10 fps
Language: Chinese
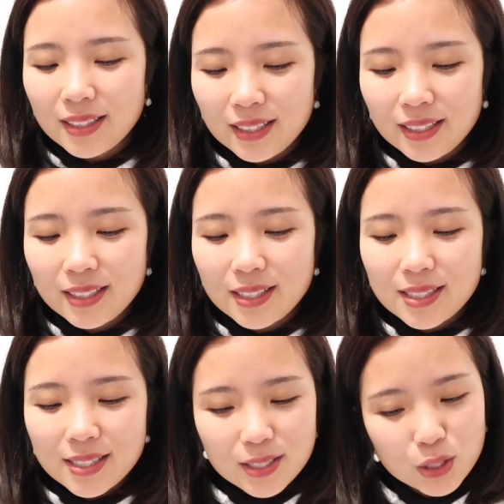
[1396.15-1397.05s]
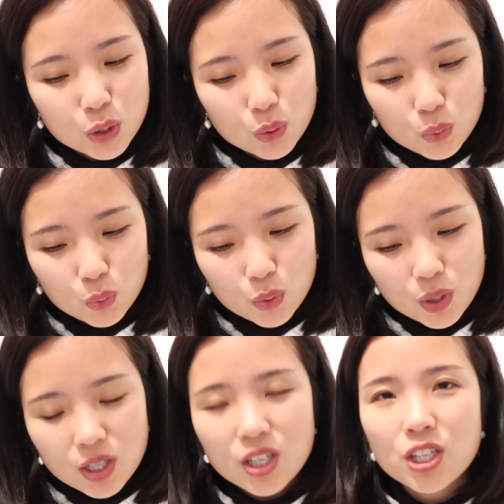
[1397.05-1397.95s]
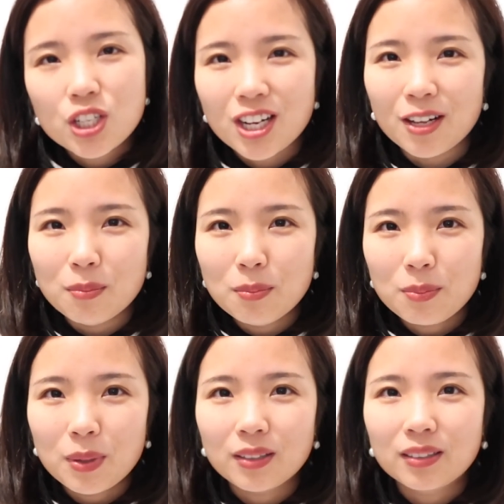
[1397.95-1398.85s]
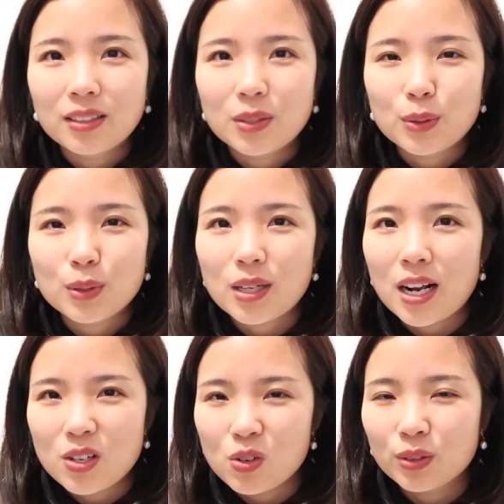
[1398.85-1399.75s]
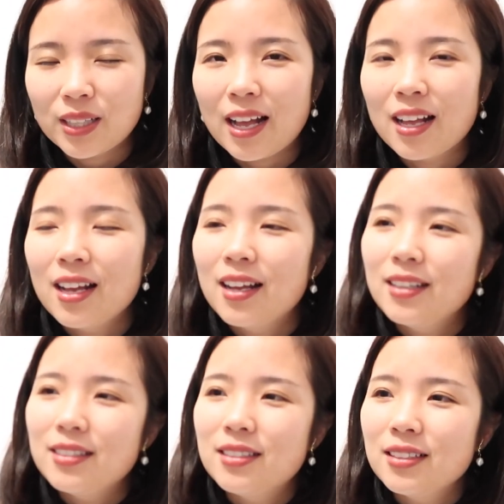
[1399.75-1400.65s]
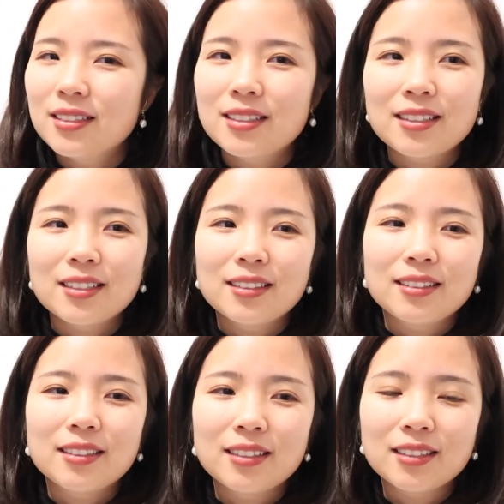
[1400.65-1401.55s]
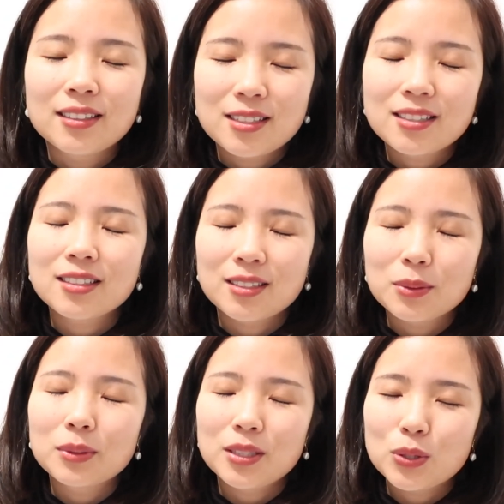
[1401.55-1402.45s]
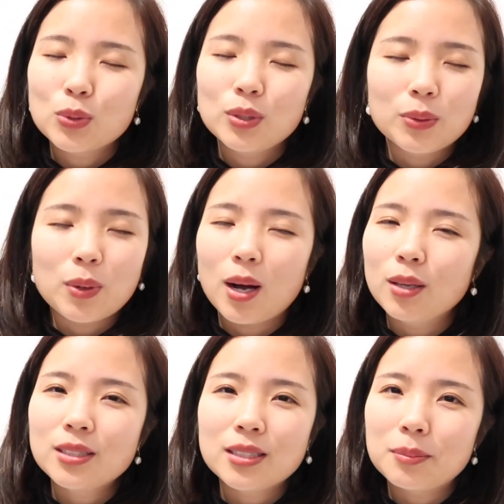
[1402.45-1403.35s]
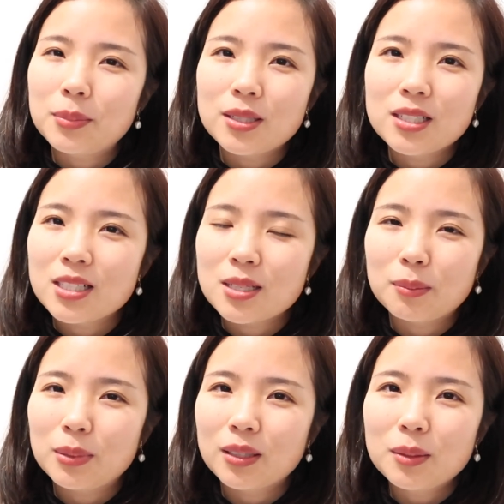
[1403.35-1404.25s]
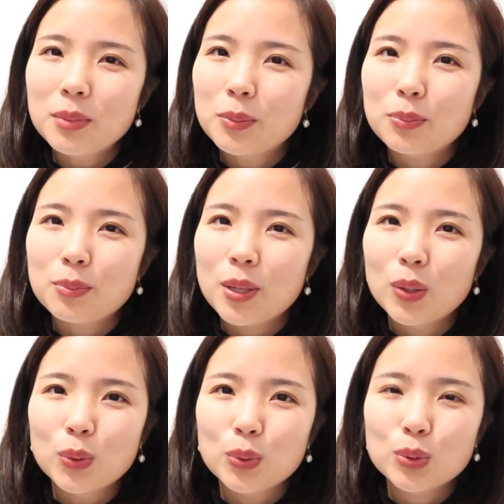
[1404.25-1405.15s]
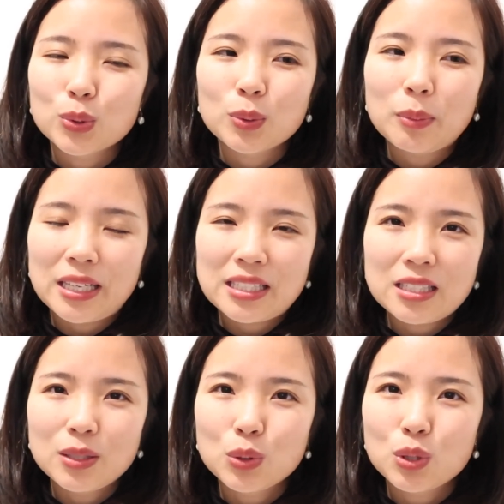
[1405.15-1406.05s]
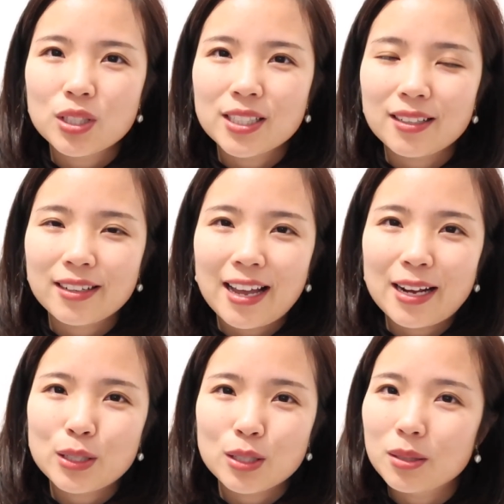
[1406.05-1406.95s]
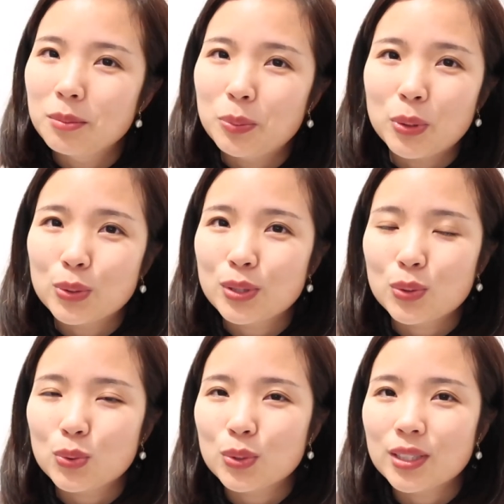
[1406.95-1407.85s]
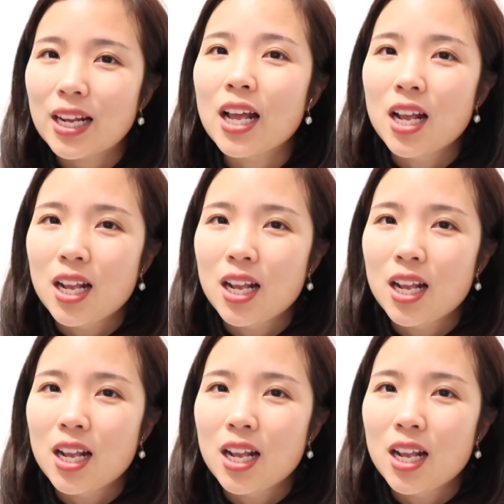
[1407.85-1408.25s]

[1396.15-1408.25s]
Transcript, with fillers: 第四十五日成本就是阿荣的，这个啊，是的，我得处理我好几本日成本，根本没有，就是每次都是写了开始，根本没有继续用下来。